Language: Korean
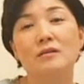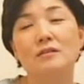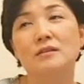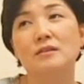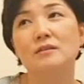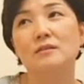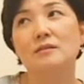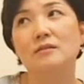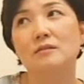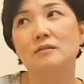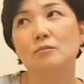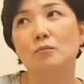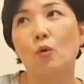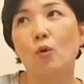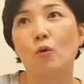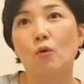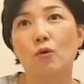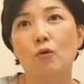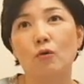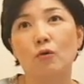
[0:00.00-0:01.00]

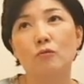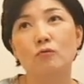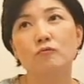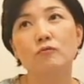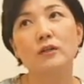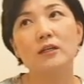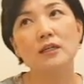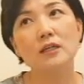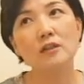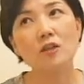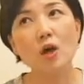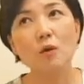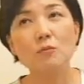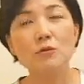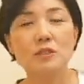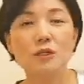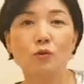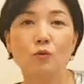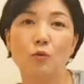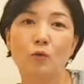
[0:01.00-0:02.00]
그뭐 우리
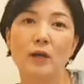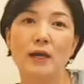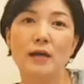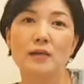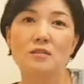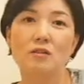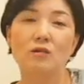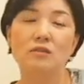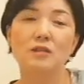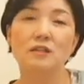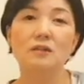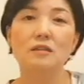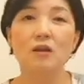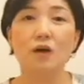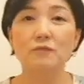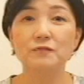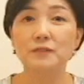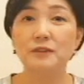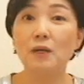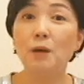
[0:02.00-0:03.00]
킨덤뮤직 노래에서는
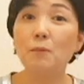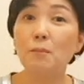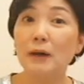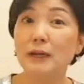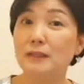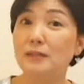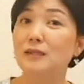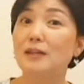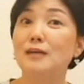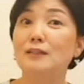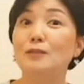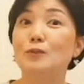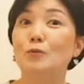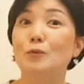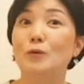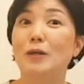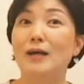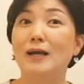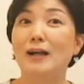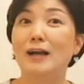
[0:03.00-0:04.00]
Love Somebody라는
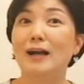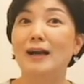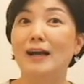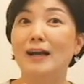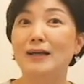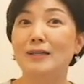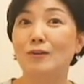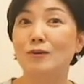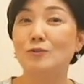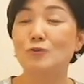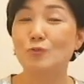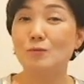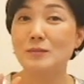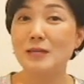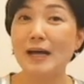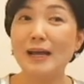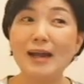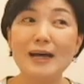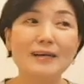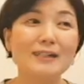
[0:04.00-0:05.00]
노래가 이런 좀
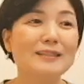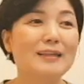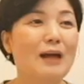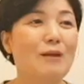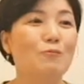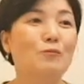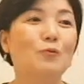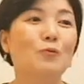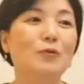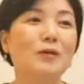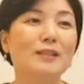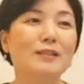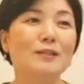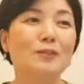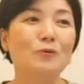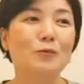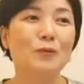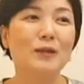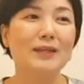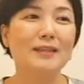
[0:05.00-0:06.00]
사랑을 담고
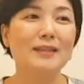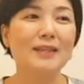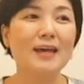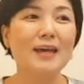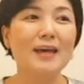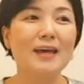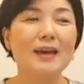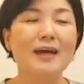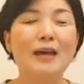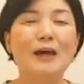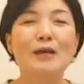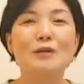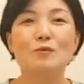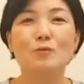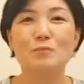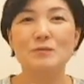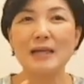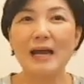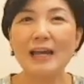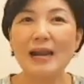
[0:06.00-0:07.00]
있는 노래인데
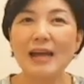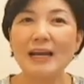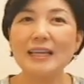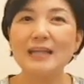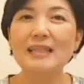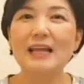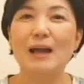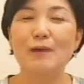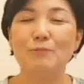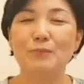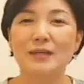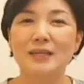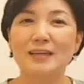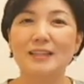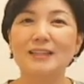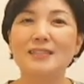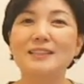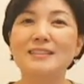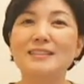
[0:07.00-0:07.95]
좀 사랑이 담긴